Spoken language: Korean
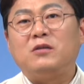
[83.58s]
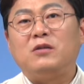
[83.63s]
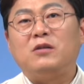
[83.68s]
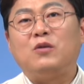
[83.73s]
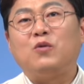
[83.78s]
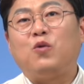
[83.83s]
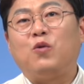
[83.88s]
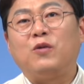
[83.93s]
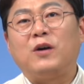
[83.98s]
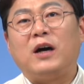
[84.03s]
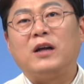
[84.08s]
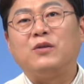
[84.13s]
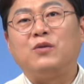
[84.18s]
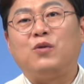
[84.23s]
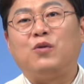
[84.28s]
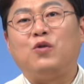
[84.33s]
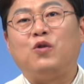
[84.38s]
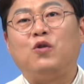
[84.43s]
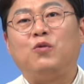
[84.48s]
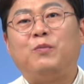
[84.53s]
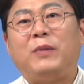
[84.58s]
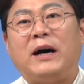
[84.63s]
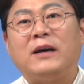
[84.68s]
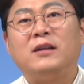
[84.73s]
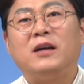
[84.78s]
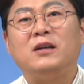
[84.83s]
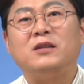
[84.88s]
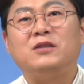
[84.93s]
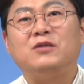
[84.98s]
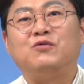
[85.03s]
그런 공간도
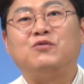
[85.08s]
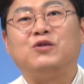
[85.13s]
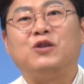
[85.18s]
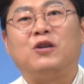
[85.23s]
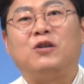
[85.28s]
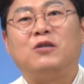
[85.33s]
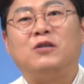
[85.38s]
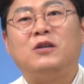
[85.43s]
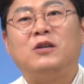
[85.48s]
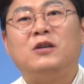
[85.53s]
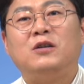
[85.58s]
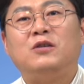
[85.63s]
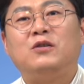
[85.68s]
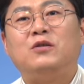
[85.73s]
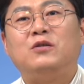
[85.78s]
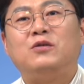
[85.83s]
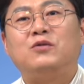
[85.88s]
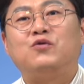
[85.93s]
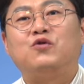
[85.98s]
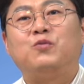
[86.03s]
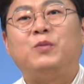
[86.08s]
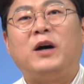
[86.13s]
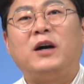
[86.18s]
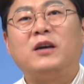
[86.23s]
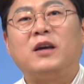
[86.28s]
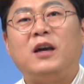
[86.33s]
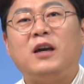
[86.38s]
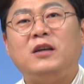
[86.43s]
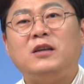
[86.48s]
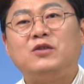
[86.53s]
많아지고요.
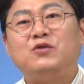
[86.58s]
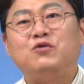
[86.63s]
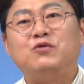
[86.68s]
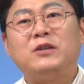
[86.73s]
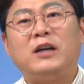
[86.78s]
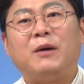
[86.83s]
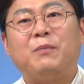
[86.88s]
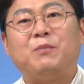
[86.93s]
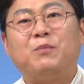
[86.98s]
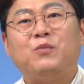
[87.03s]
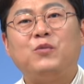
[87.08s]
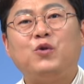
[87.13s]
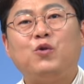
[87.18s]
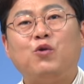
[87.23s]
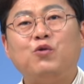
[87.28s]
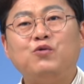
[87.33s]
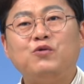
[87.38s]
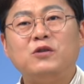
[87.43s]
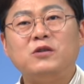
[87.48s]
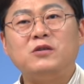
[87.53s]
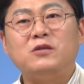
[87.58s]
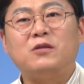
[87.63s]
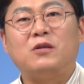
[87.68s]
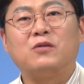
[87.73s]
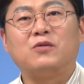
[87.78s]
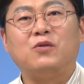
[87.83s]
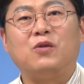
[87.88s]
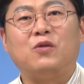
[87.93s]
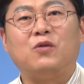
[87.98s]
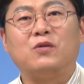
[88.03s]
주방의 이 수납
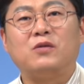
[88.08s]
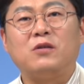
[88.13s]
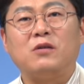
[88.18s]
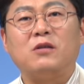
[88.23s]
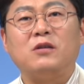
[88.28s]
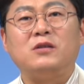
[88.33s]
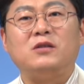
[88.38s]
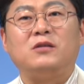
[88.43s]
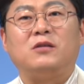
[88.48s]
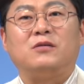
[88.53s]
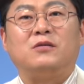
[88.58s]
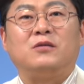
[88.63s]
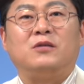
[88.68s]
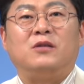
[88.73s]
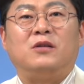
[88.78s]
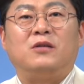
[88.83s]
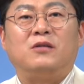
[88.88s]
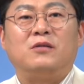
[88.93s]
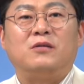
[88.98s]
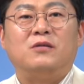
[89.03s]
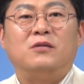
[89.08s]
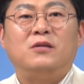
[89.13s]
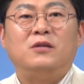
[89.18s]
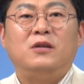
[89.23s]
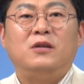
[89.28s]
효율성도 떨어지거든요.